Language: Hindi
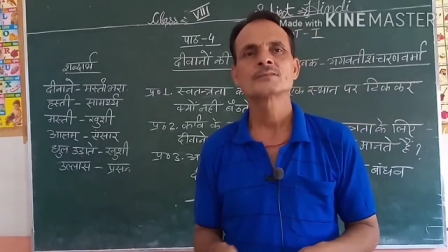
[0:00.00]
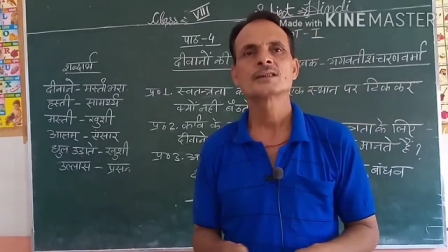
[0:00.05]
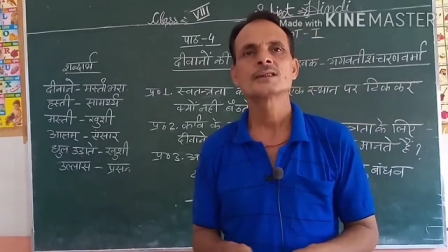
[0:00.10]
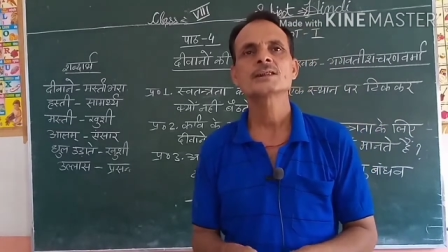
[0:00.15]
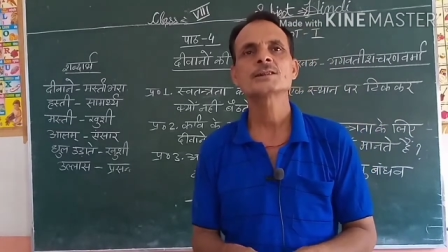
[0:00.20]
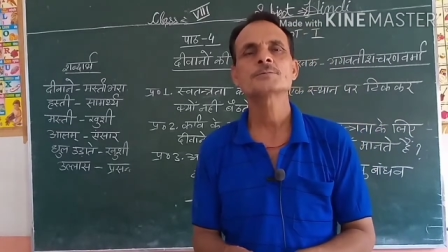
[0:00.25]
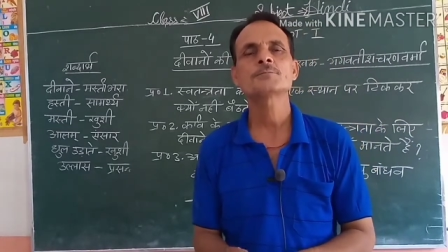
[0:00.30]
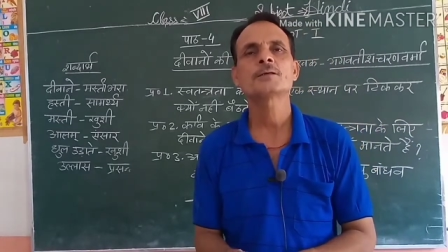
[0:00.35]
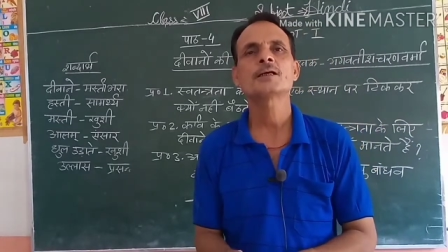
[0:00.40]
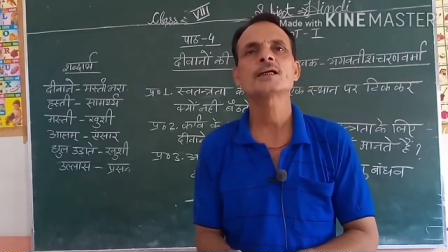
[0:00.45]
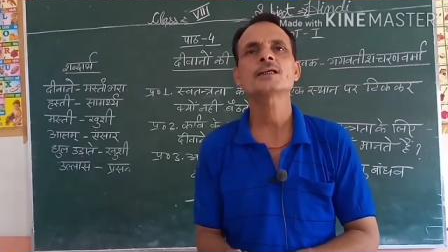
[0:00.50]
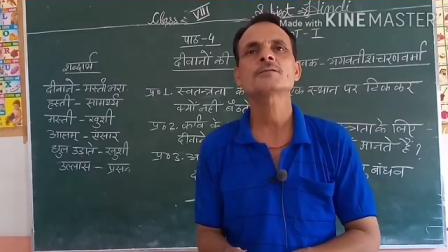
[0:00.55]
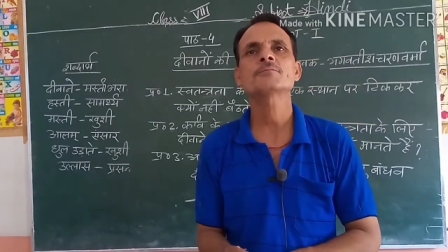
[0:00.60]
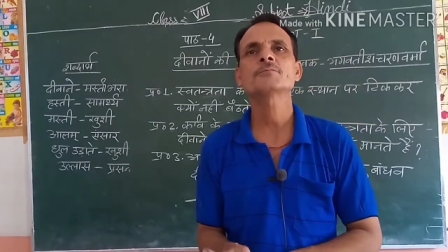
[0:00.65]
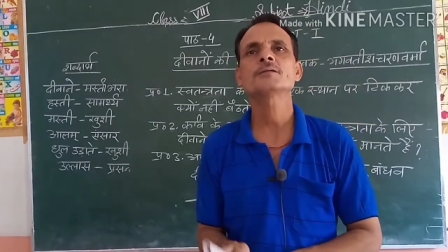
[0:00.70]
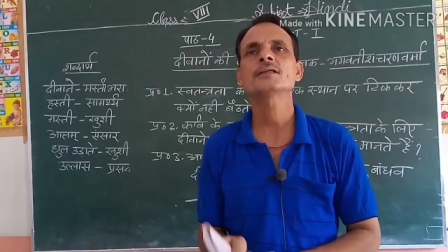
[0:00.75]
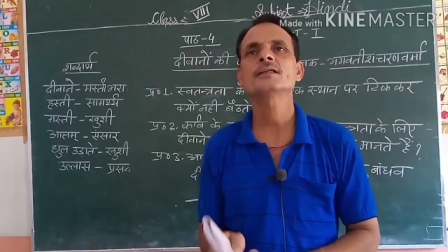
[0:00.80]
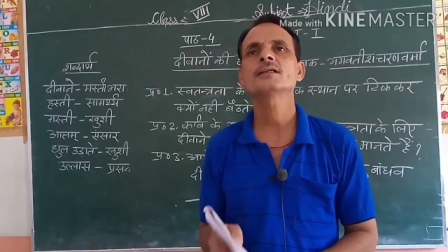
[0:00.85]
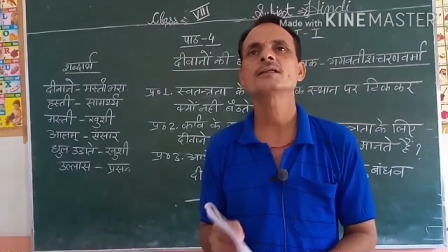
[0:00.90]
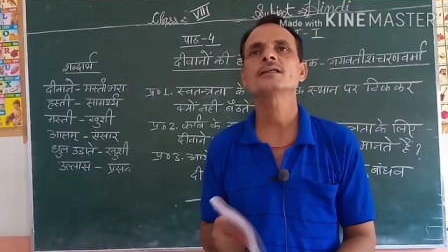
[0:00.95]
इस पाठ
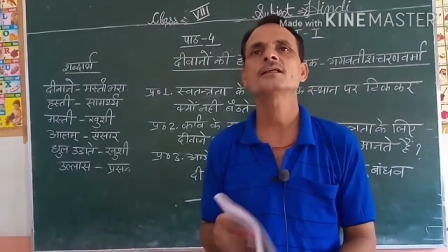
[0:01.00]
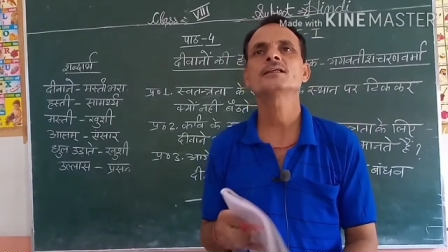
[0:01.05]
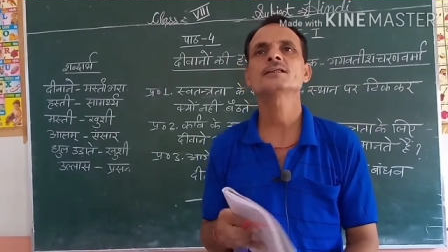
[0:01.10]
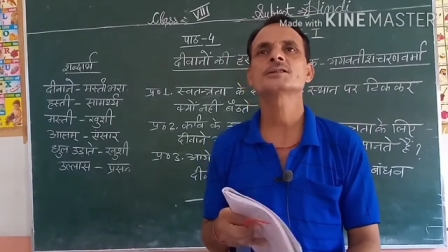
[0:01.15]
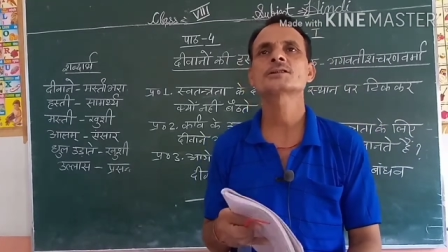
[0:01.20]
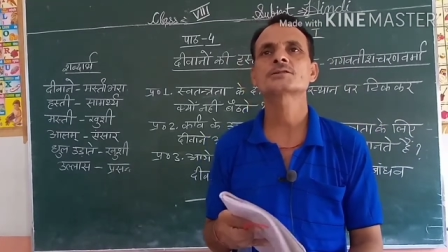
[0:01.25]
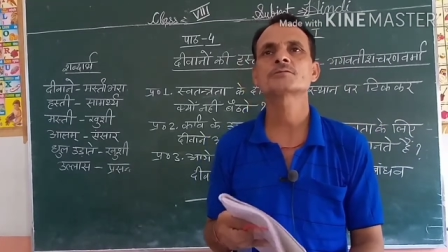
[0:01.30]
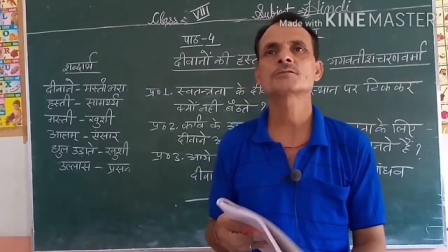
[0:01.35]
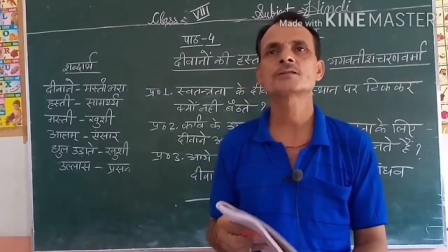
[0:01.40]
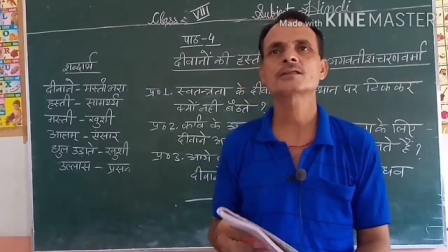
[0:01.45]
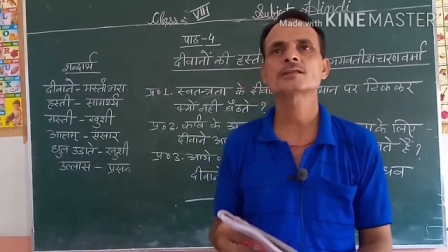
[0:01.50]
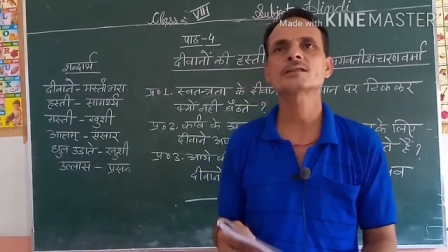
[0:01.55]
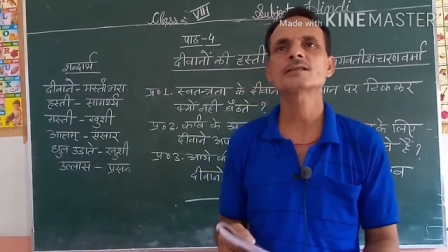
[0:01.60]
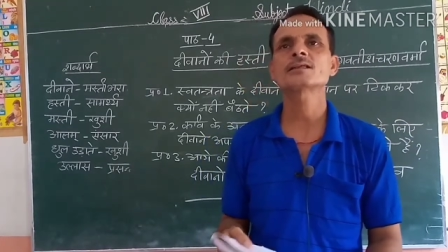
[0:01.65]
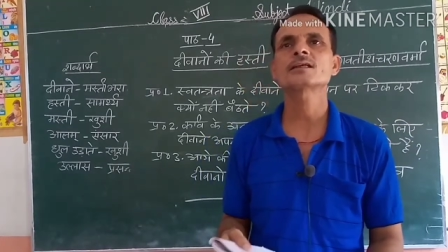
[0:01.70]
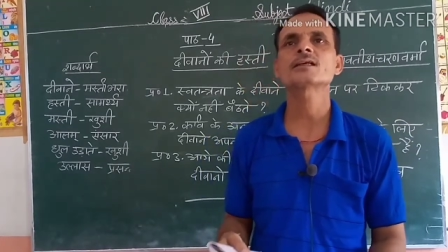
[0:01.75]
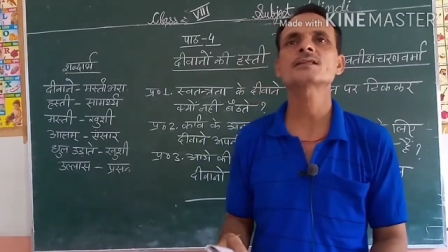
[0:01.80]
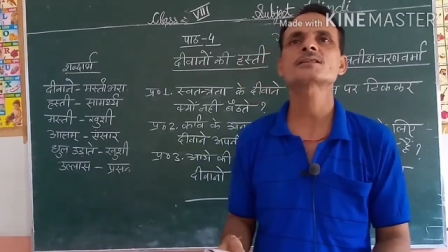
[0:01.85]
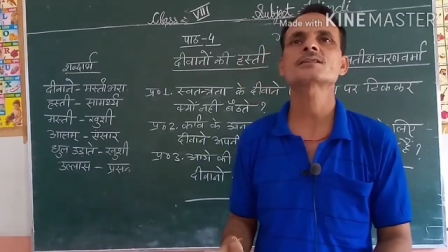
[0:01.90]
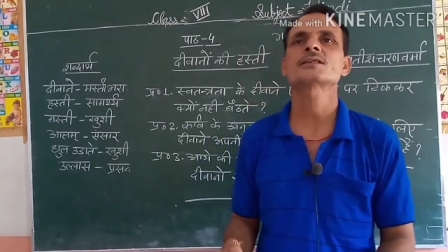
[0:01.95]
में
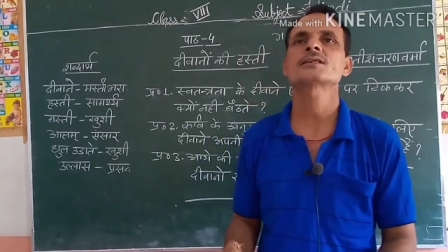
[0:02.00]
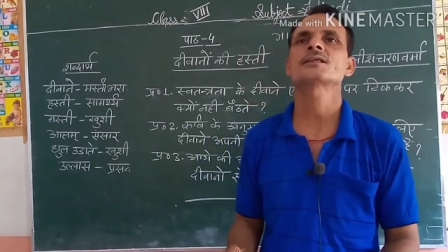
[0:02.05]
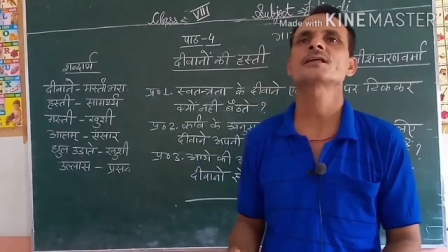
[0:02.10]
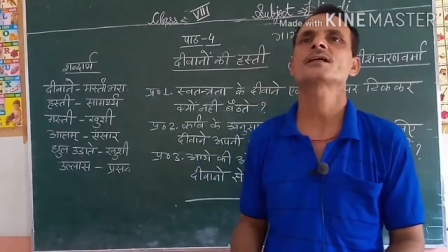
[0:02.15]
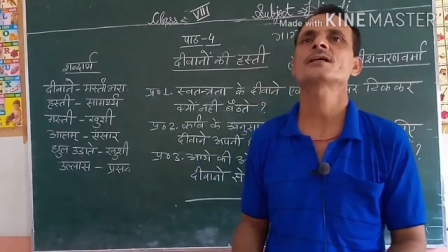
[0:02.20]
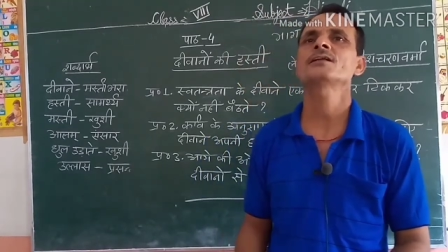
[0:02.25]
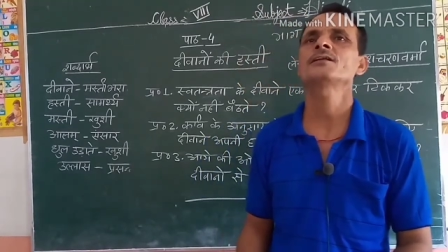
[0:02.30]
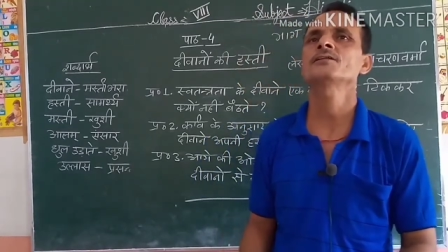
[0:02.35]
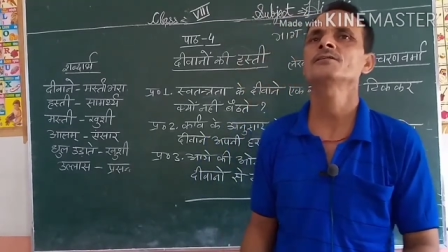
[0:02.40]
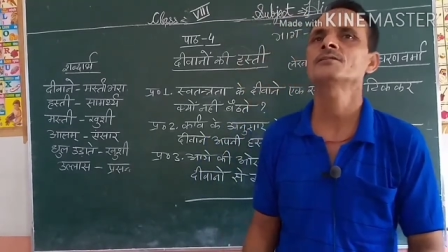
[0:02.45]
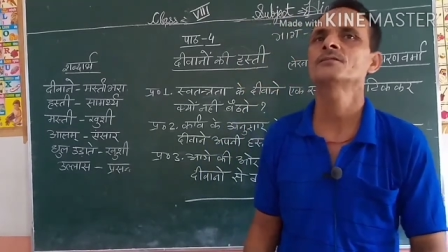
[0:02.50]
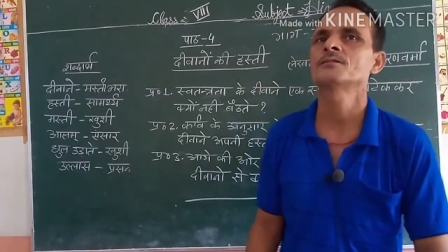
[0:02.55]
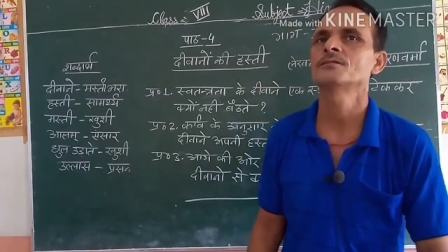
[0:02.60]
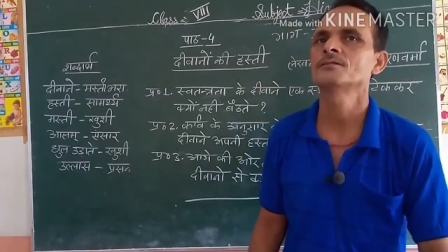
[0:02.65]
स्वतंत्रता सेनानियों